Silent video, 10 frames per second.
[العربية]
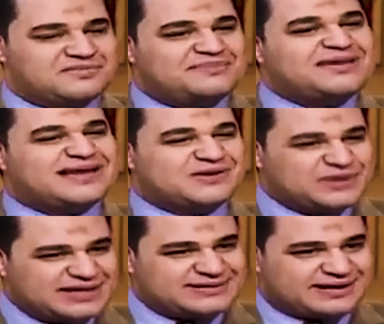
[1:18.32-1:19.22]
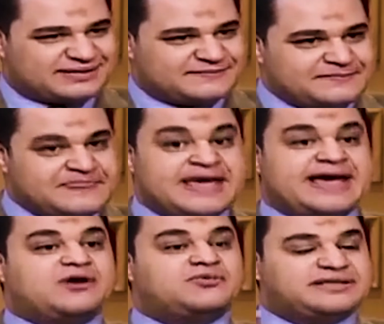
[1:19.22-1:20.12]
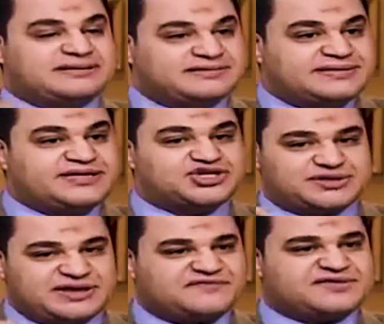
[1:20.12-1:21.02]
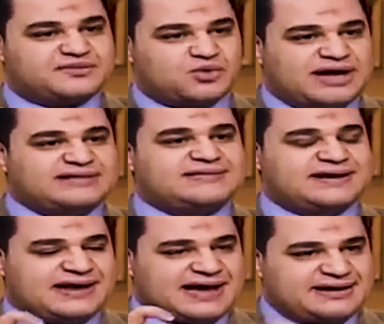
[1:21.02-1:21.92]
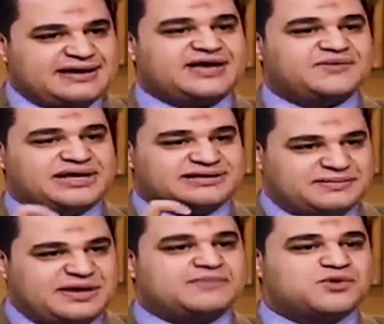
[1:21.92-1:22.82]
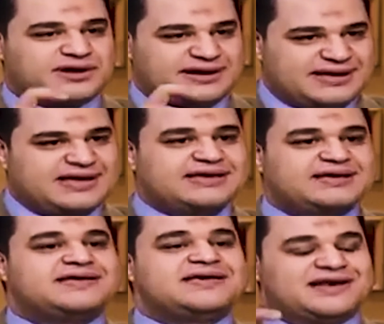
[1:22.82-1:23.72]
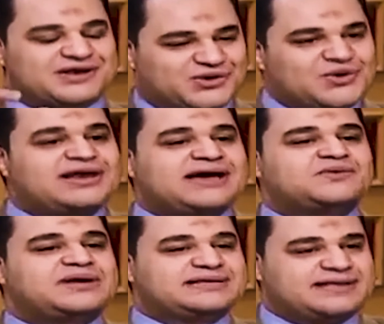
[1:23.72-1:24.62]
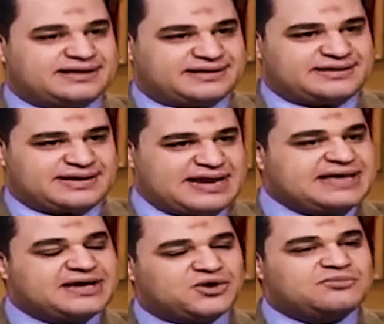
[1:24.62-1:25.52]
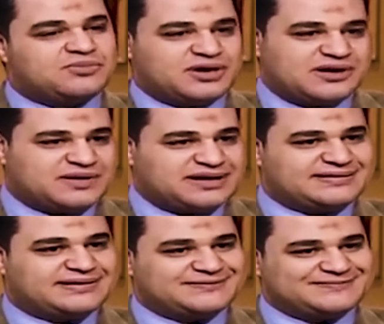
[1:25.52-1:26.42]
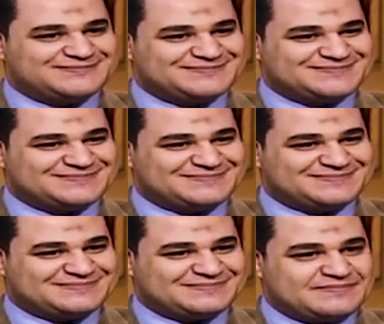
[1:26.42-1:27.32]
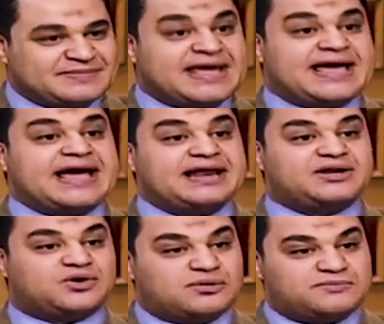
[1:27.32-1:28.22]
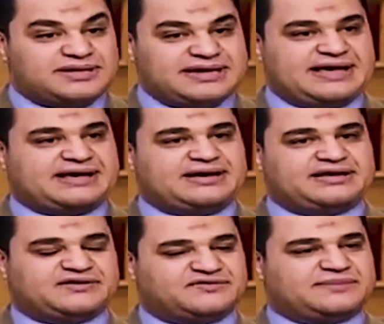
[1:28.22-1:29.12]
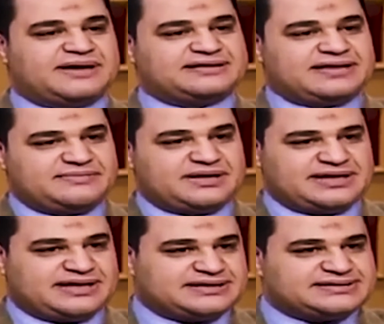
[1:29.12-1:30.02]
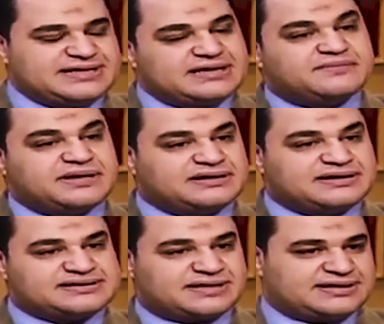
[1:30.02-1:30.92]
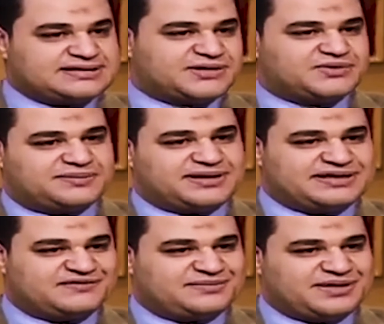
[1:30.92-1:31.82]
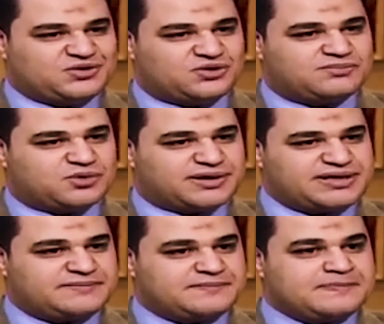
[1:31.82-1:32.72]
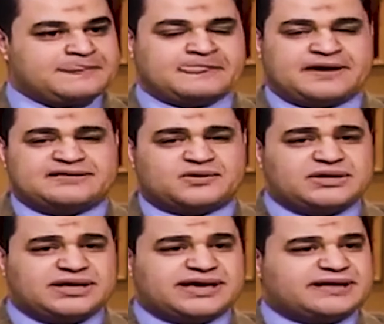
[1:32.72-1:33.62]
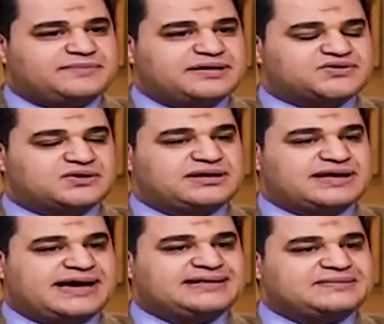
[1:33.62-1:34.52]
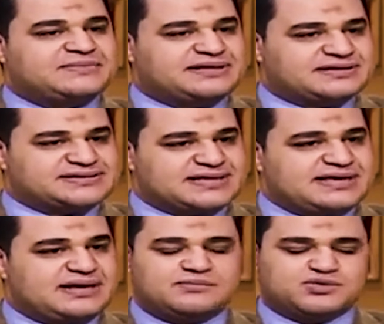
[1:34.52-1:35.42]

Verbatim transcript: ما بين أولادها أو ما تديش نفس معدل الحنان والاهتمام والرعاية لكل أولادها هل هي أم ولا والدة؟ لا طبعا هل الام انها اللي تفضل بقى دايما يعني كتير من الناس احنا لسه كنا بنحتفل بعيد الام قريب عايز اقول لك كان بيصلنا عدد من الرسائل